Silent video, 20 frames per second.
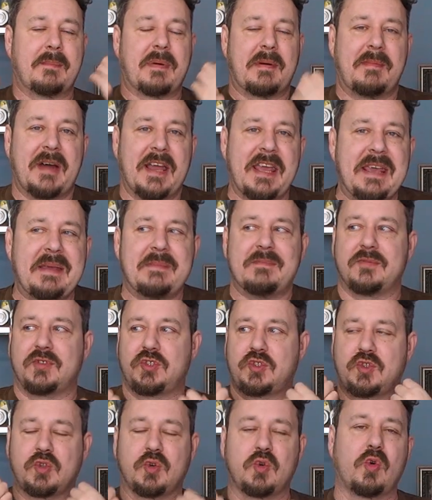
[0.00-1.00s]
по
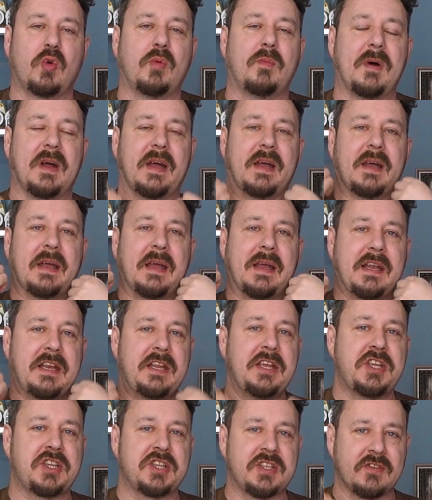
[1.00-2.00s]
моим сугубо
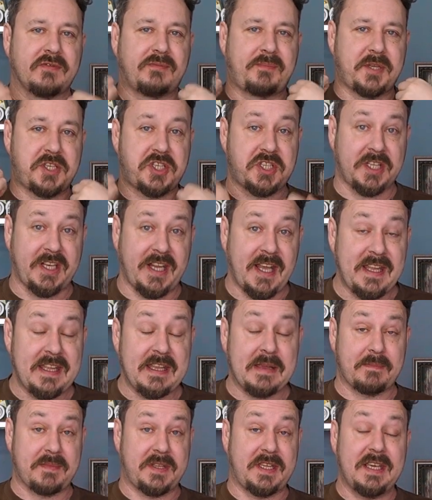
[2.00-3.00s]
личным
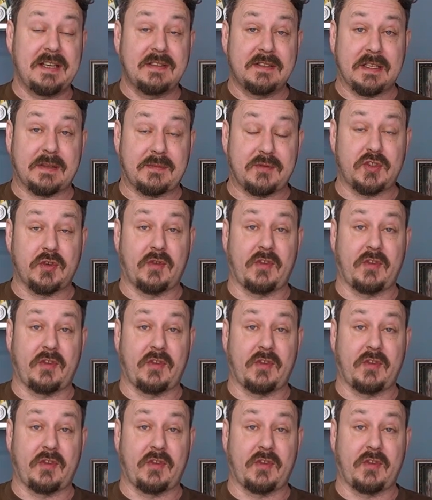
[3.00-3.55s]
впечатлениям, делает